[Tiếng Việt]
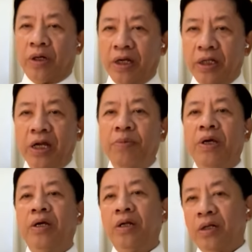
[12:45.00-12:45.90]
rồi kinh tế
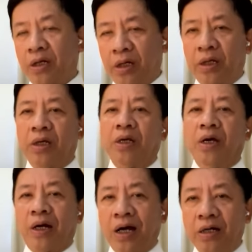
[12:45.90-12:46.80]
Mỹ thì
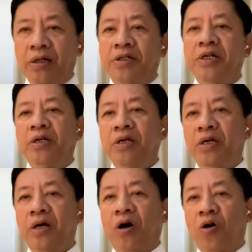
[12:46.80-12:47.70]
các cử
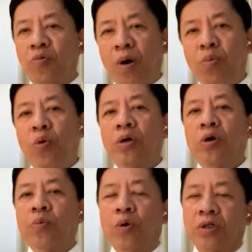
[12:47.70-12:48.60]
tri họ cũng mong muốn
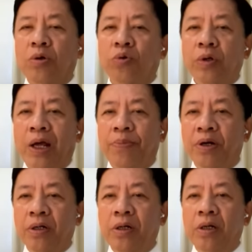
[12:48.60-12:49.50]
có một cuộc sống tốt đẹp
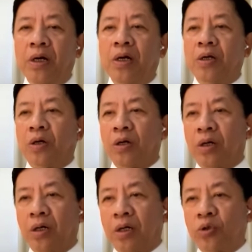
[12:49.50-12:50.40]
hơn
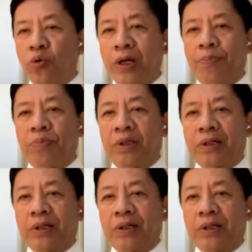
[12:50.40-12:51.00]
uh, thu nhập